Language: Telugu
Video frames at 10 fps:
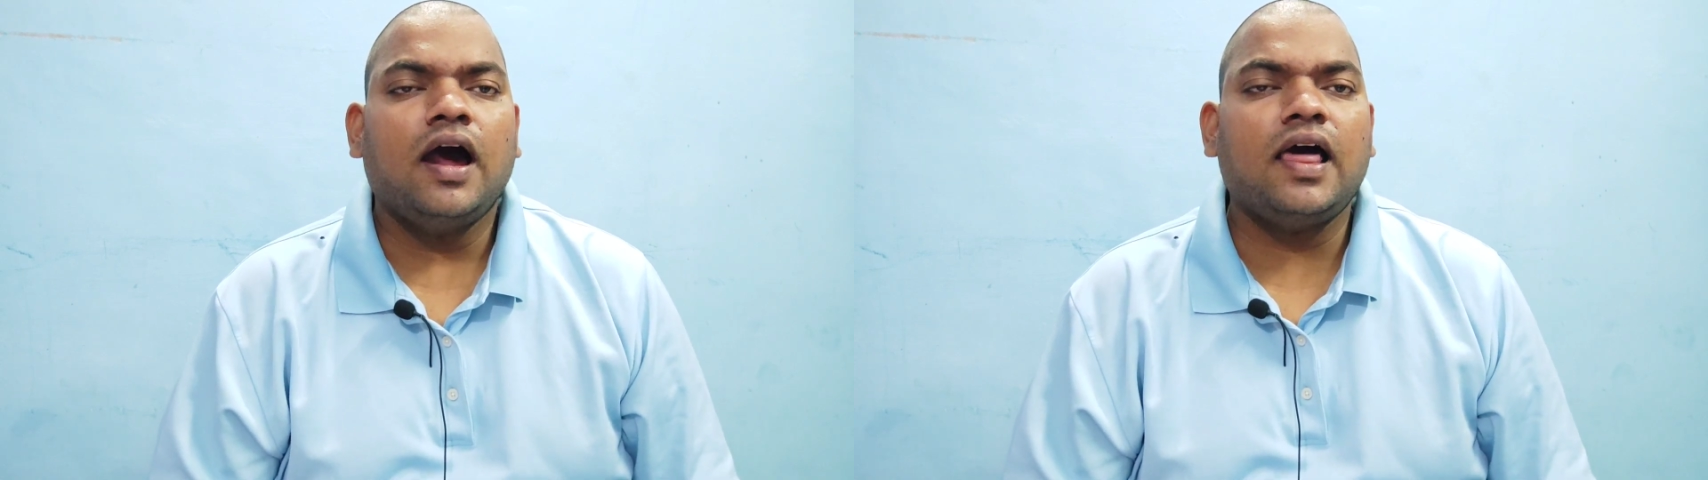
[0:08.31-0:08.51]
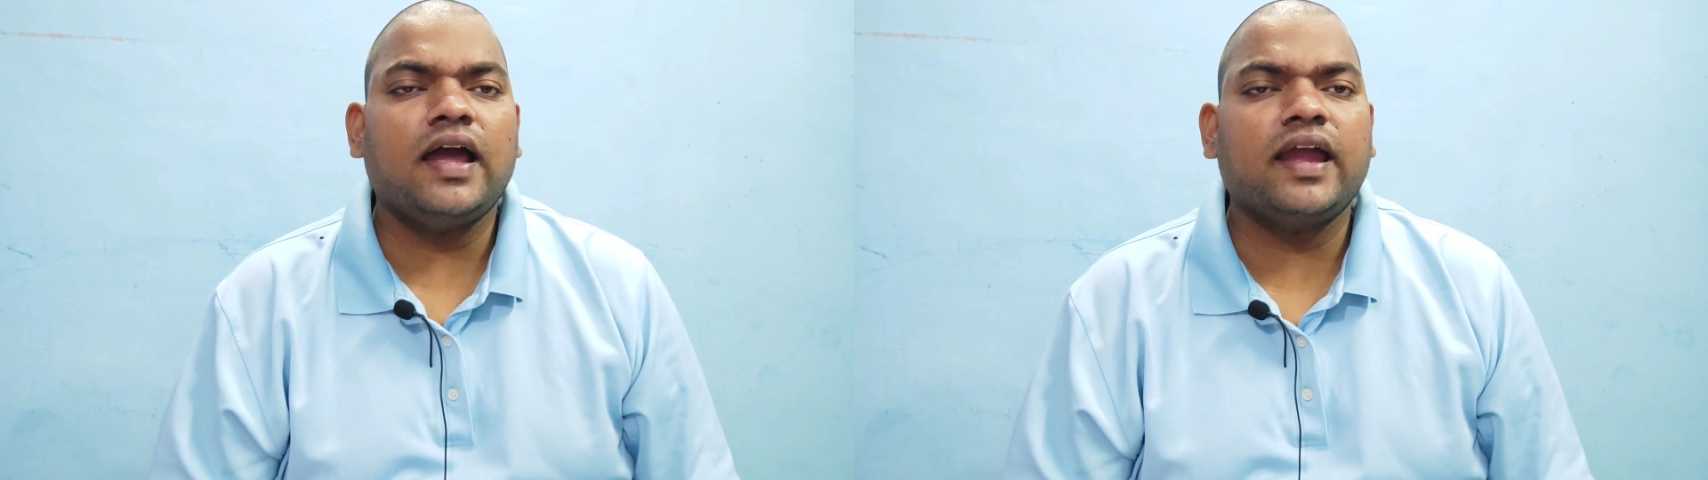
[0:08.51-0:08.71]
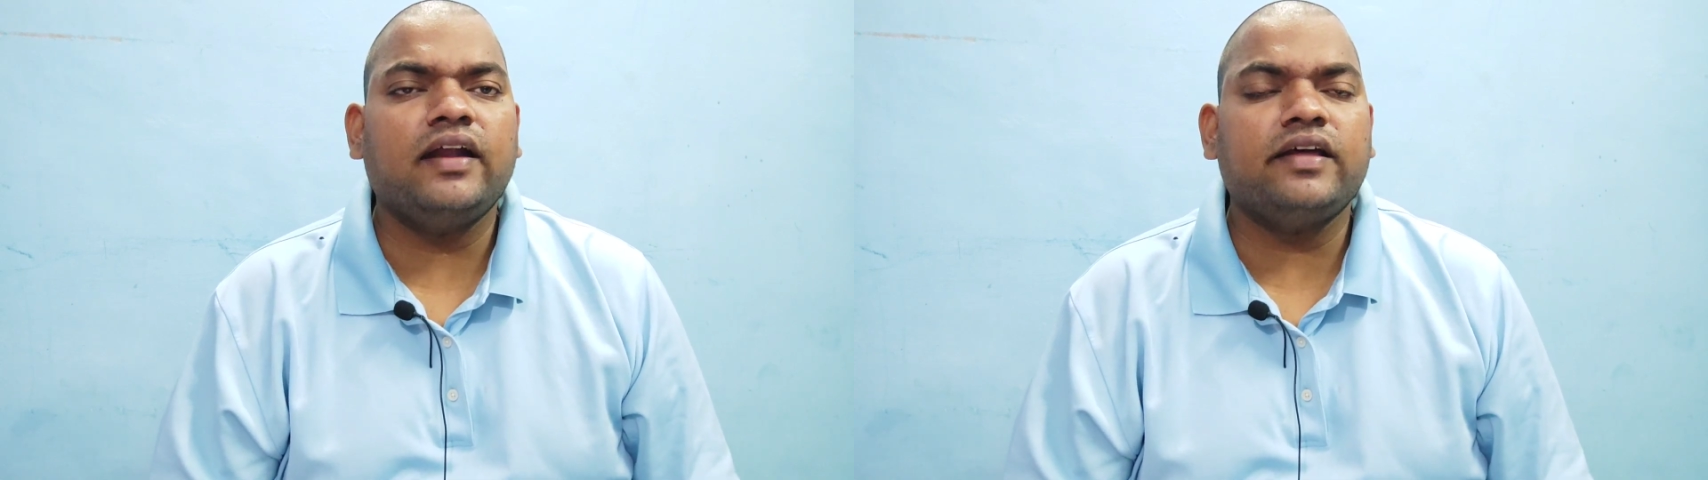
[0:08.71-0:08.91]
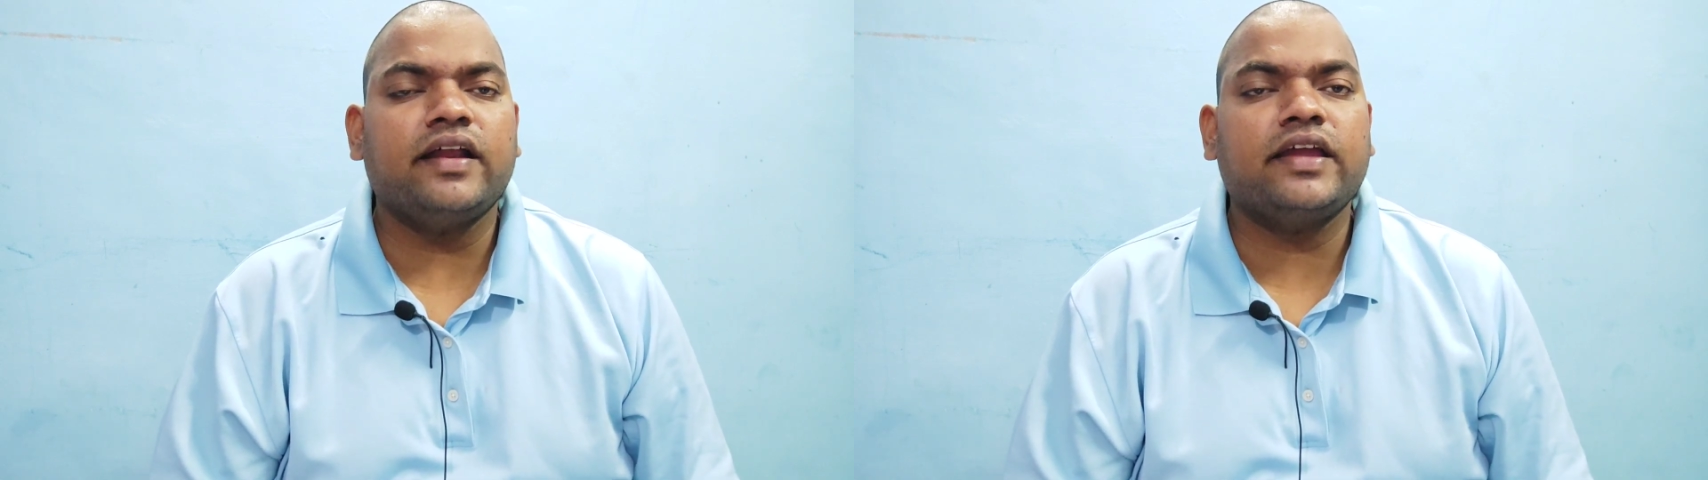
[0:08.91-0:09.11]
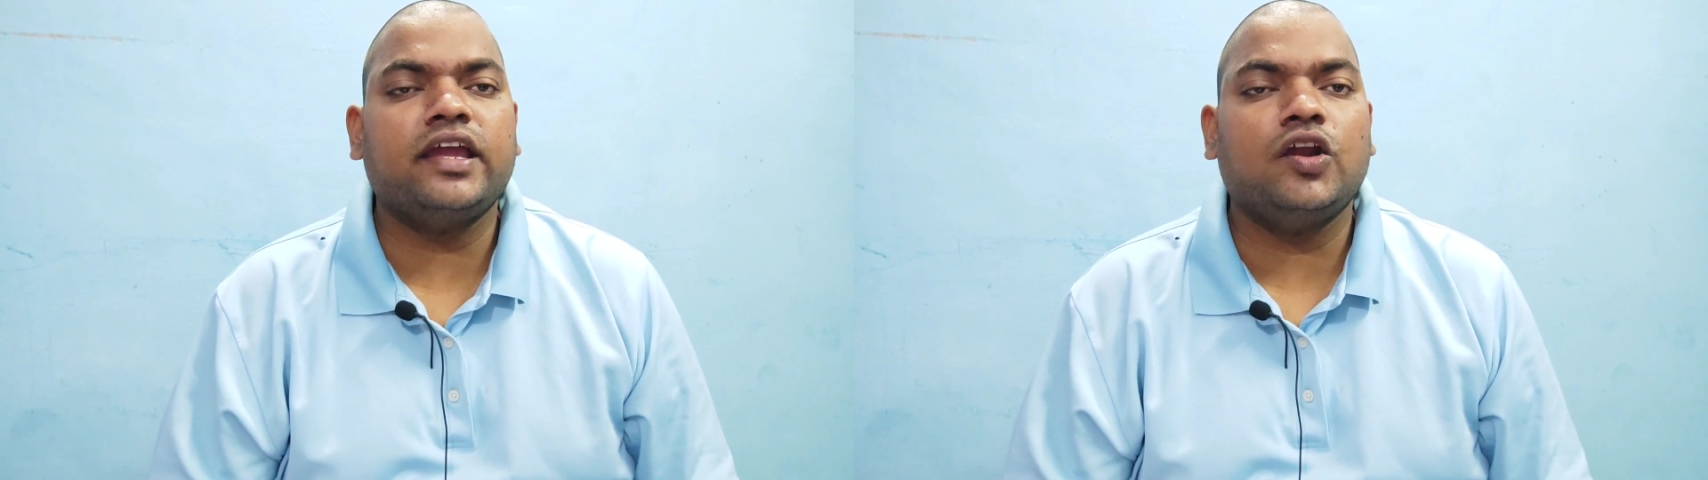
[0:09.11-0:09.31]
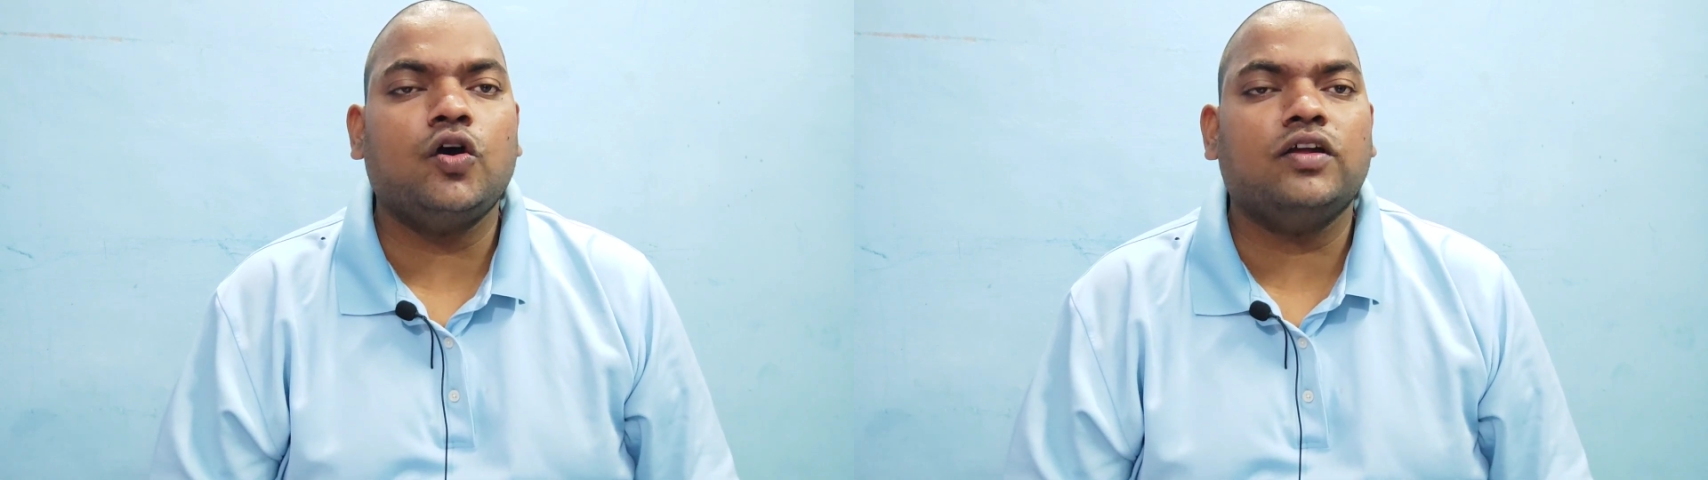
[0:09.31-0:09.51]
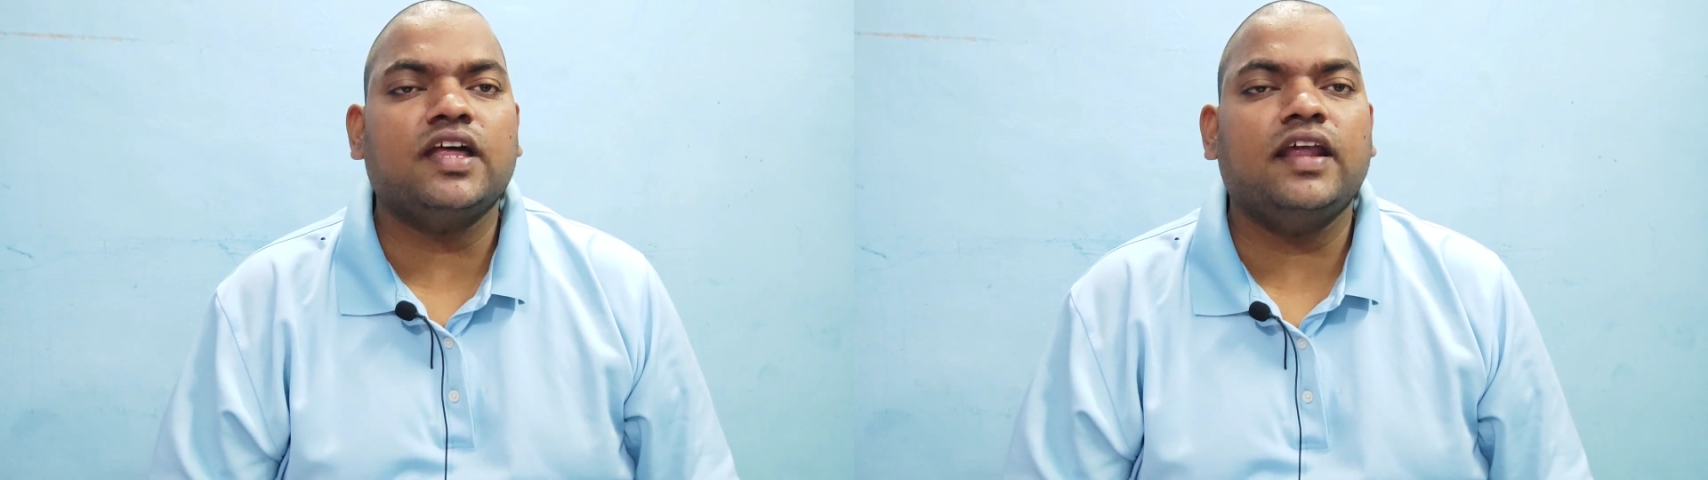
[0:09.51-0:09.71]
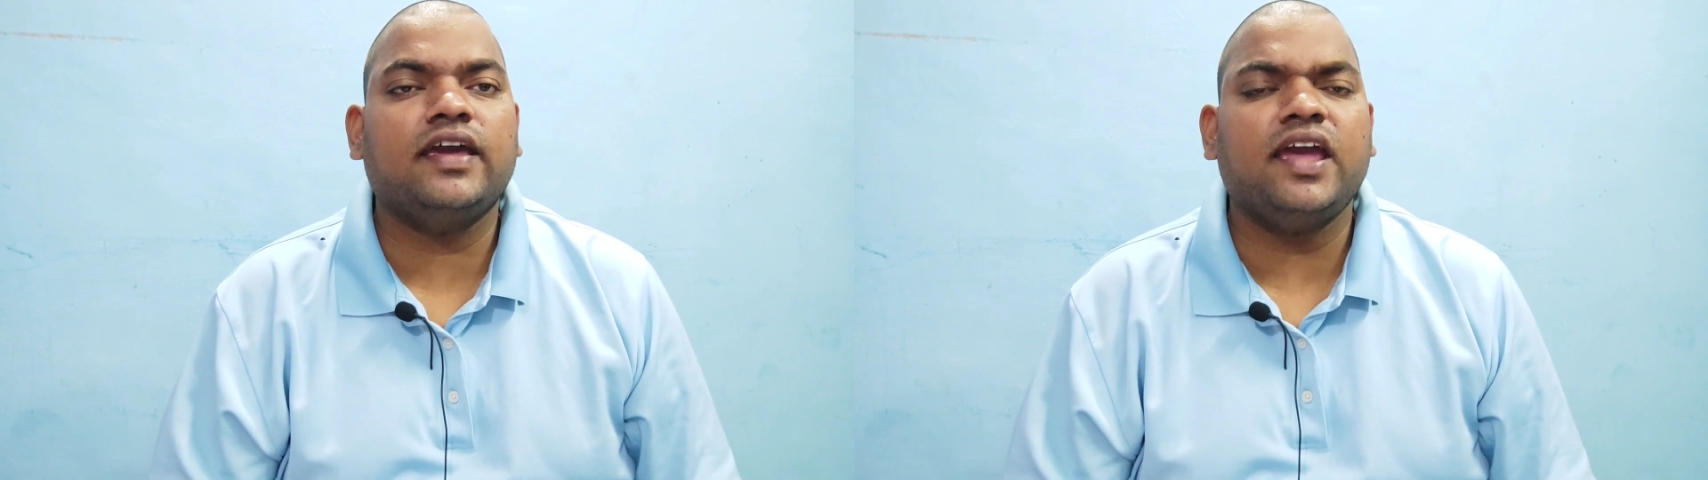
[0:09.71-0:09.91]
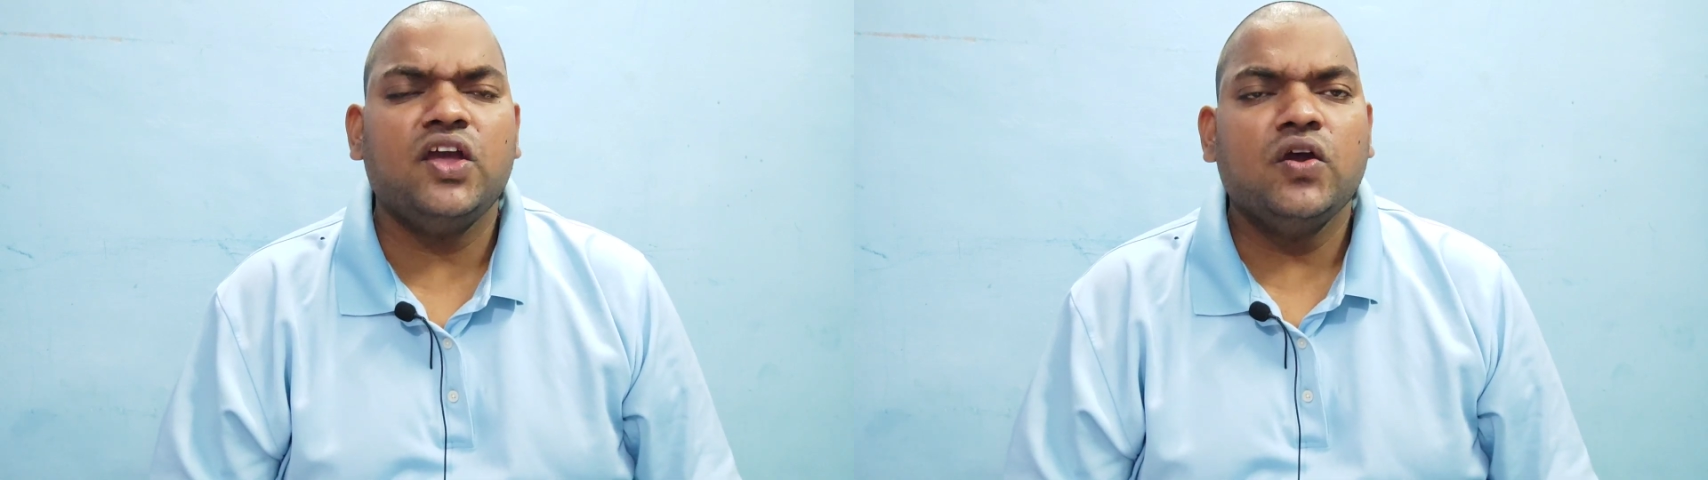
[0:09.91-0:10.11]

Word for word: అలాగే టర్కీలో అతనికి